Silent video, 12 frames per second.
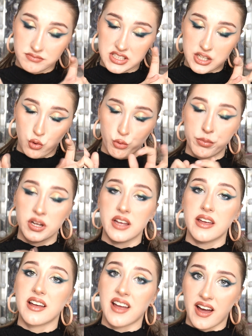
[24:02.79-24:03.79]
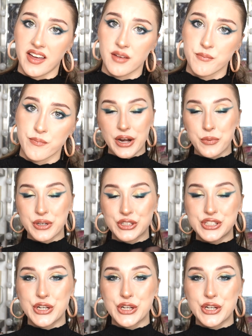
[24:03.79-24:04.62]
ese dupe pero bueno